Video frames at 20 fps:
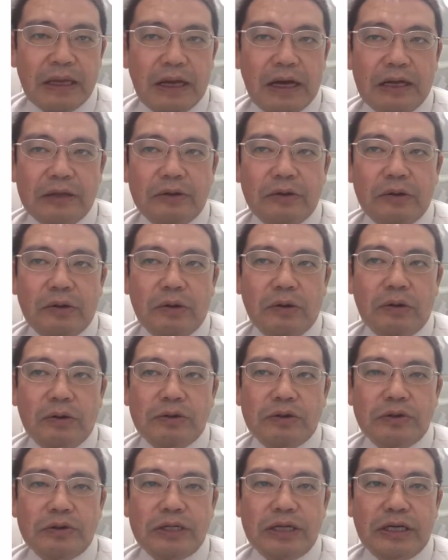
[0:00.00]
あ
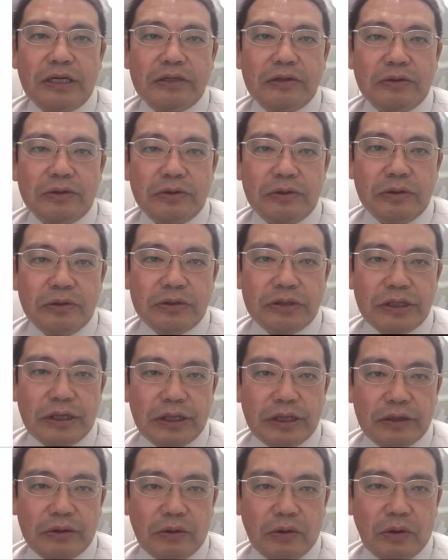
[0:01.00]
の、女性が卒業
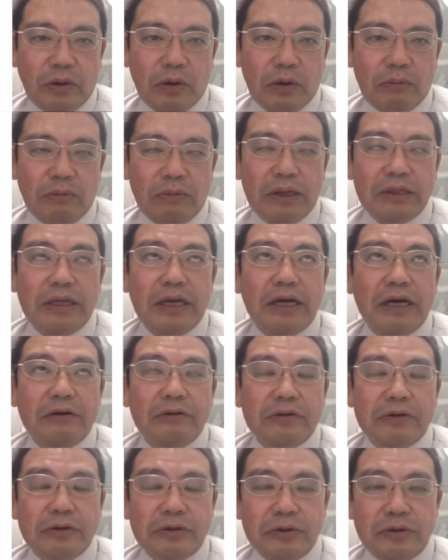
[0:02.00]
生の、まあ、大学
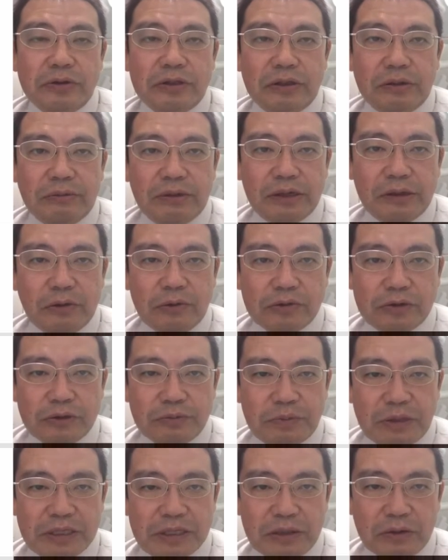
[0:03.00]
の卒業生のまあ
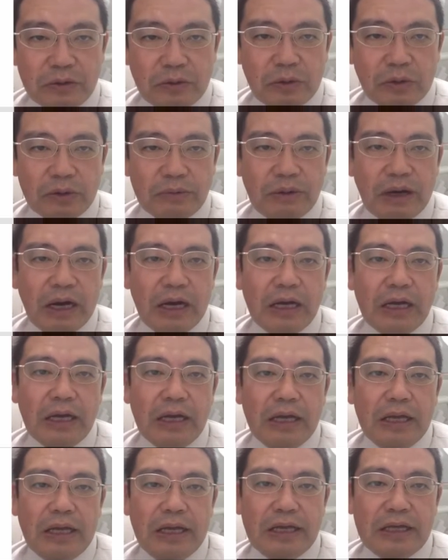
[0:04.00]
40%を今、
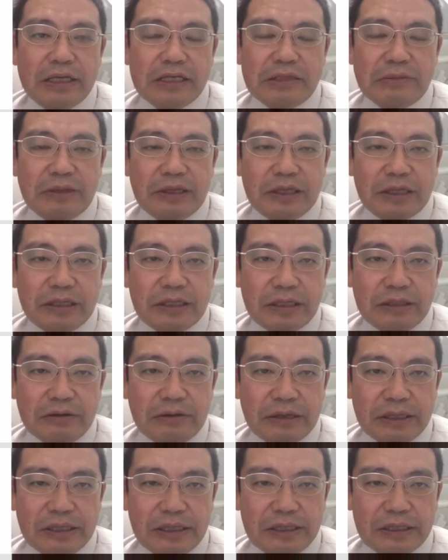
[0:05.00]
えー、占めてきている
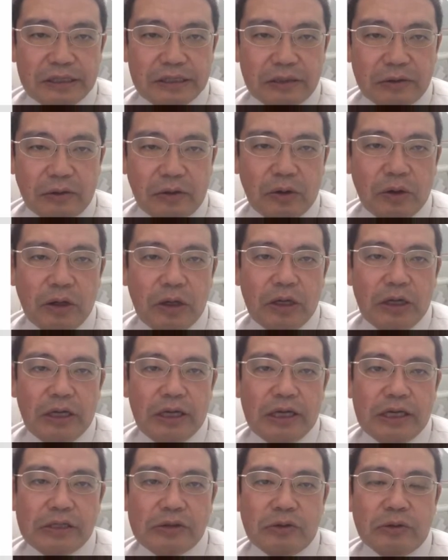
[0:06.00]
わけなんですけど、
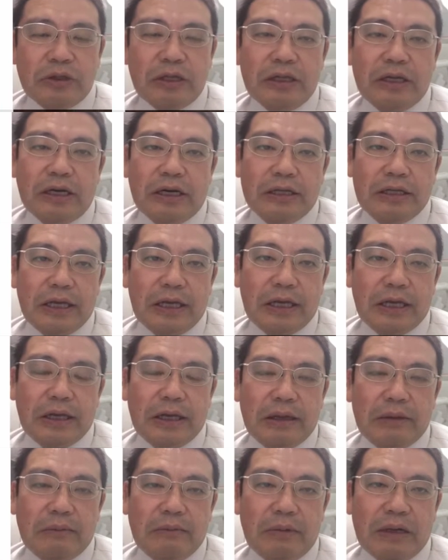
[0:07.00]
えー、そんな中
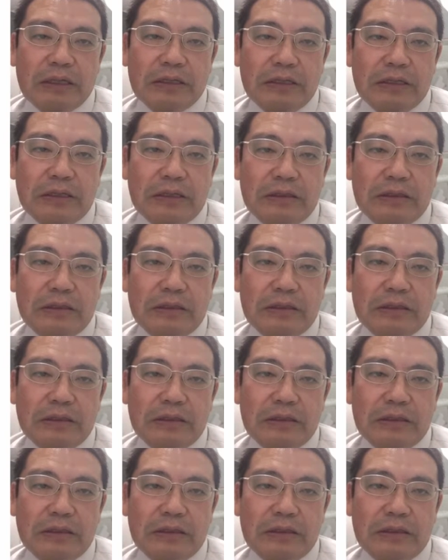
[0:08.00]
で、まあ、